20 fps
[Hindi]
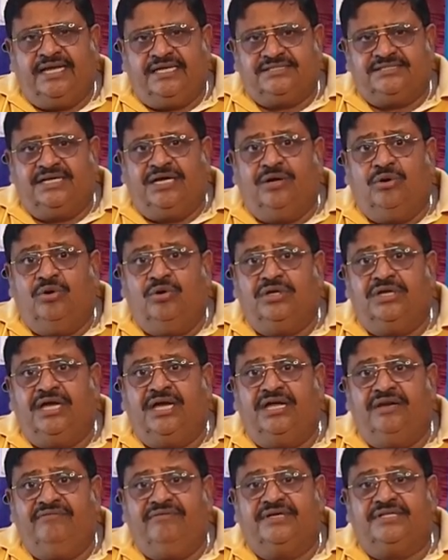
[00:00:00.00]
ऐसा हो कि
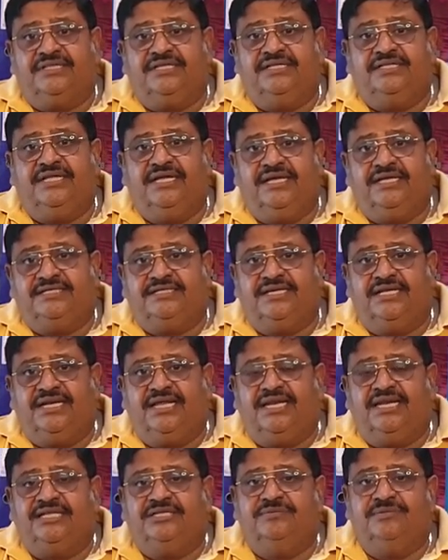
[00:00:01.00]
हर व्यक्ति दहेज के
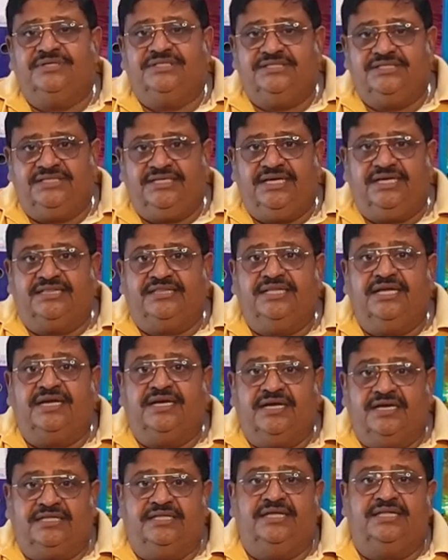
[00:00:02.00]
लालच में किसी की हत्या
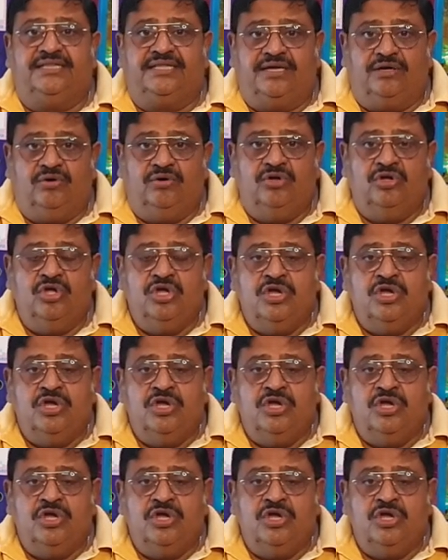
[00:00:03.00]
कर देता हो